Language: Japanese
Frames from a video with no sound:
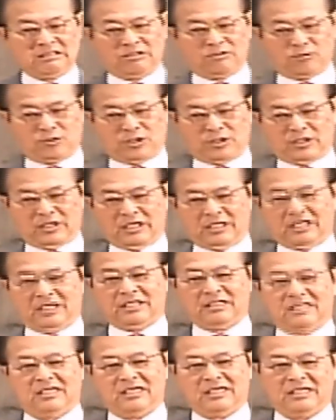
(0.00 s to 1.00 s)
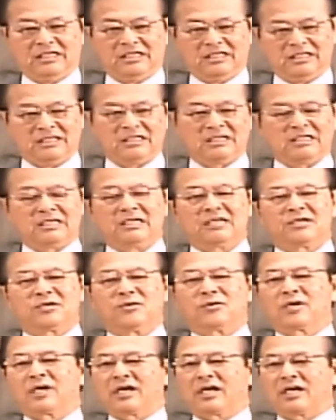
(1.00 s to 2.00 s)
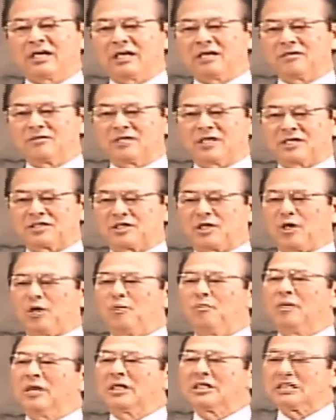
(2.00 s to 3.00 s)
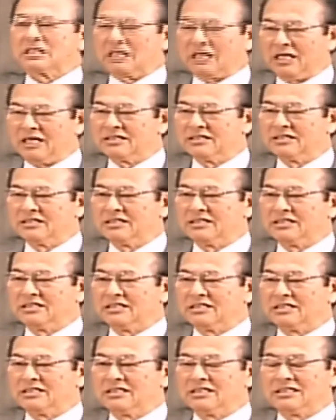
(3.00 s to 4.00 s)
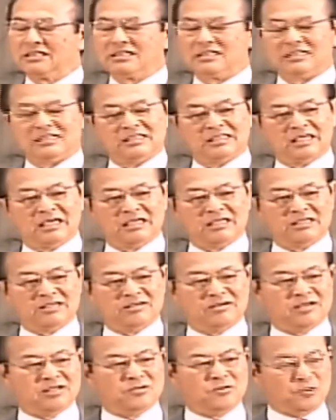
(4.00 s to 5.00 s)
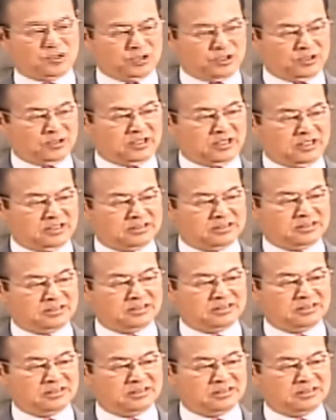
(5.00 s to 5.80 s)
どうしようかな。教会からの助けを待つか、あるいはどうしようか。